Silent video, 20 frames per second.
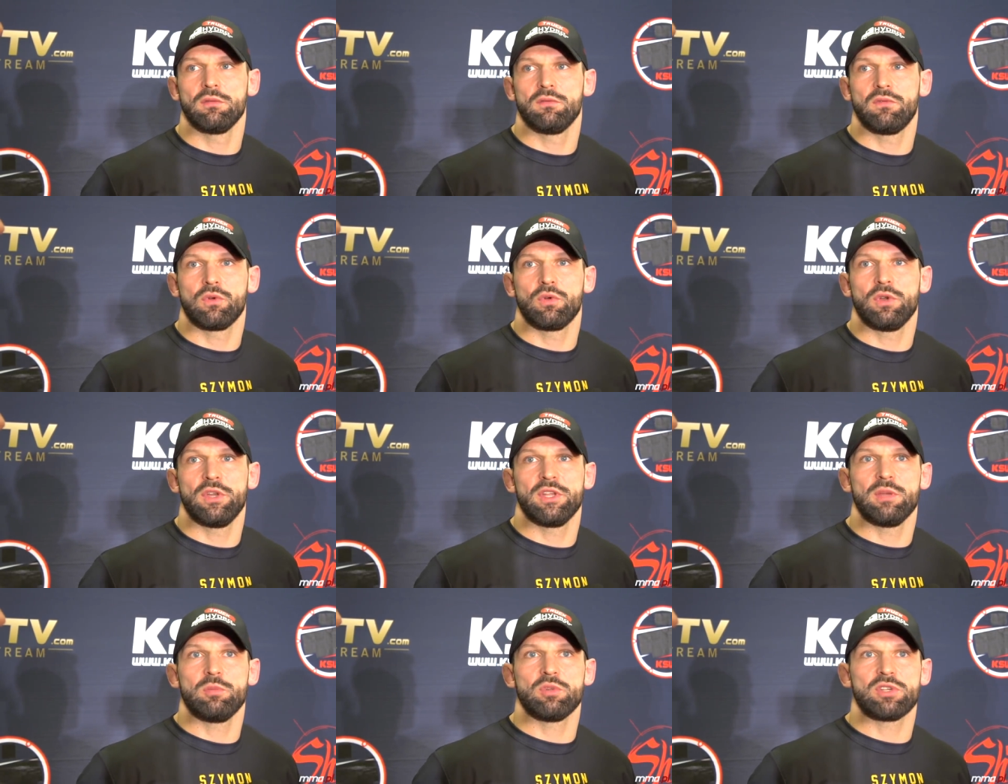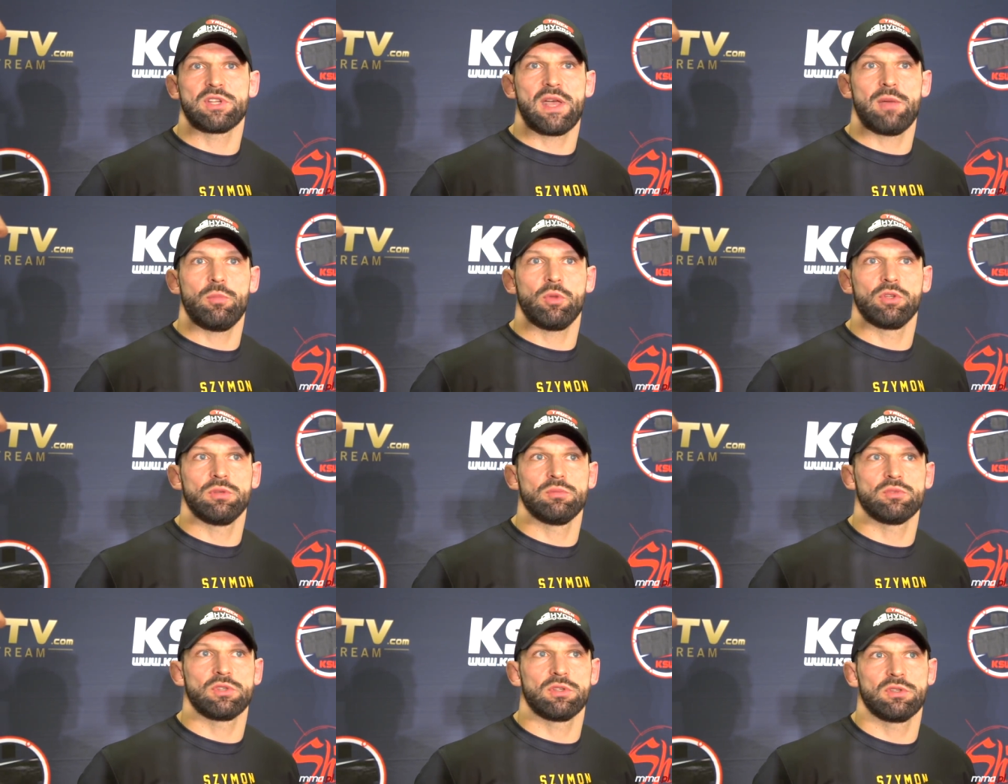w ogóle nie myślałem o
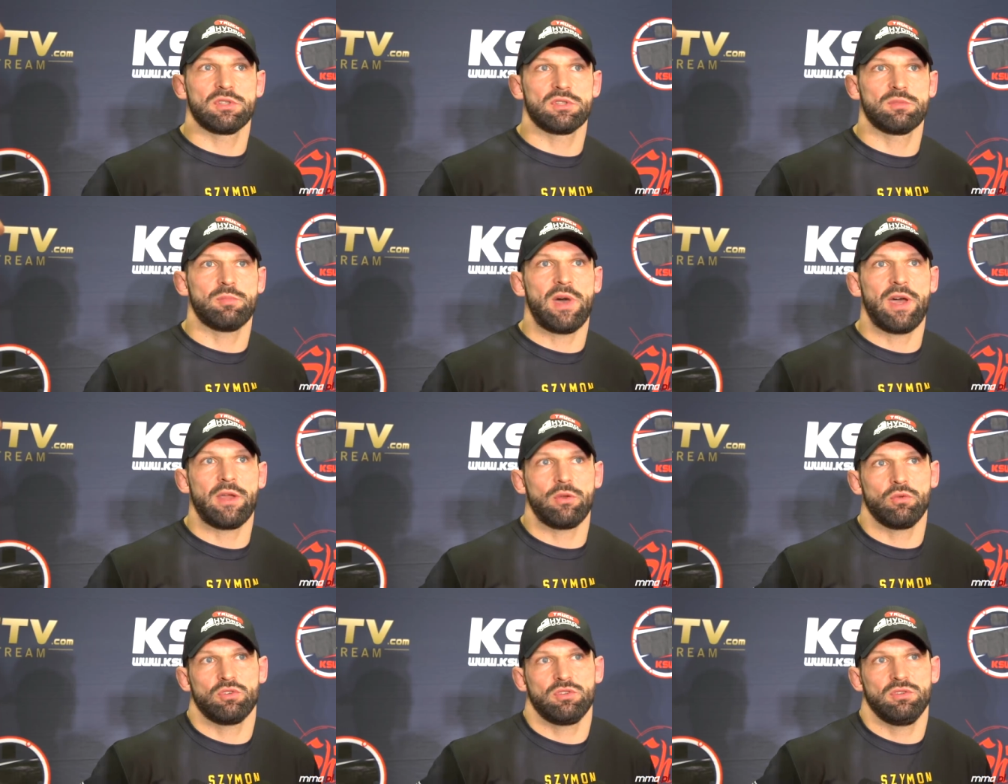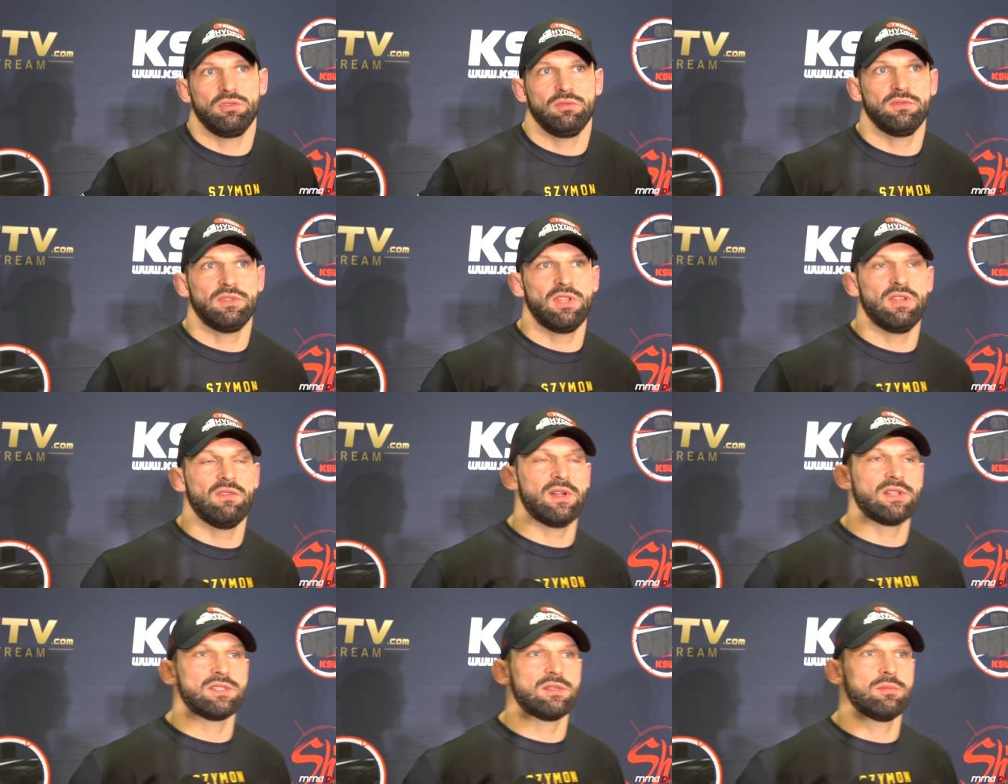tym, że to jest Mariusz. I w
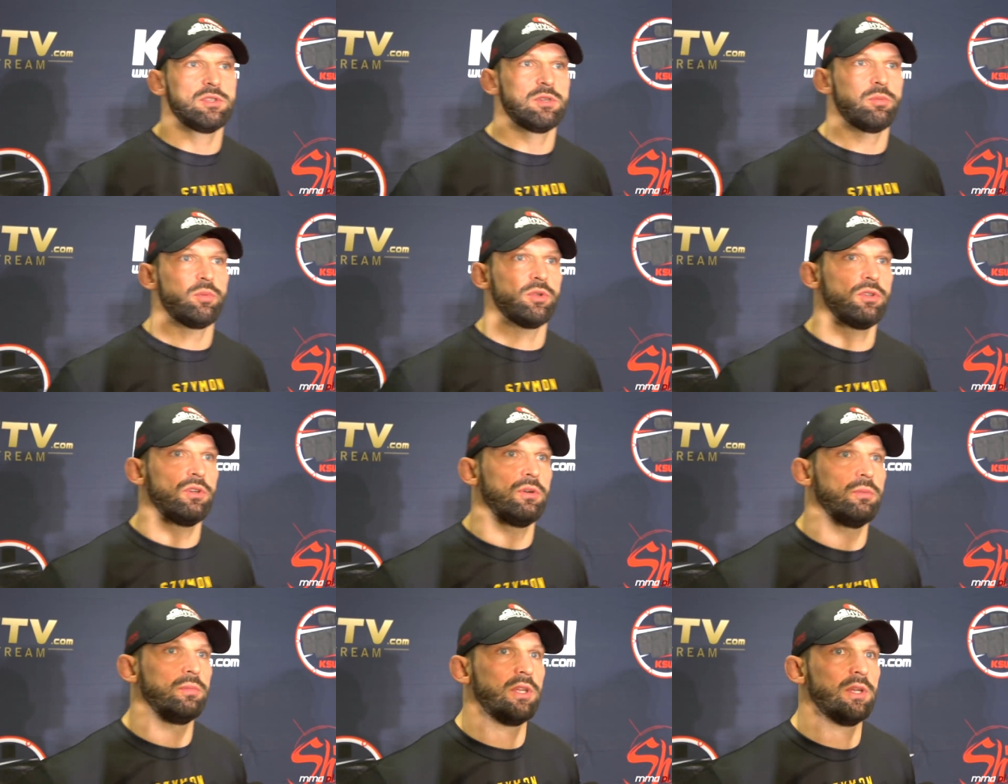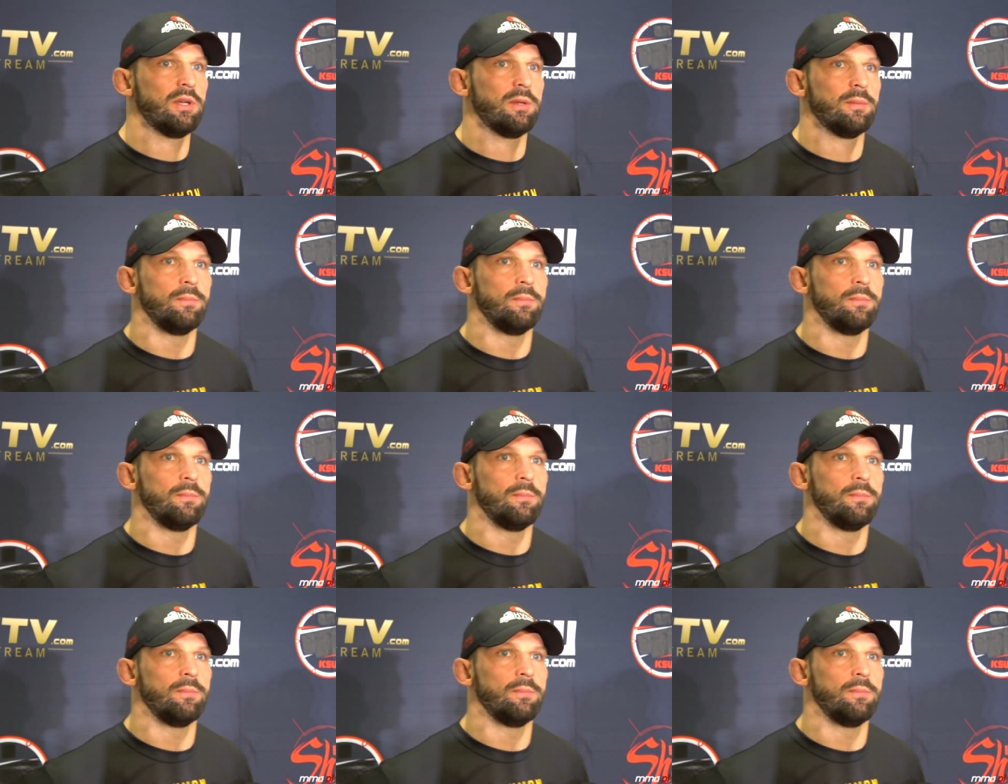tej walce będzie podobnie.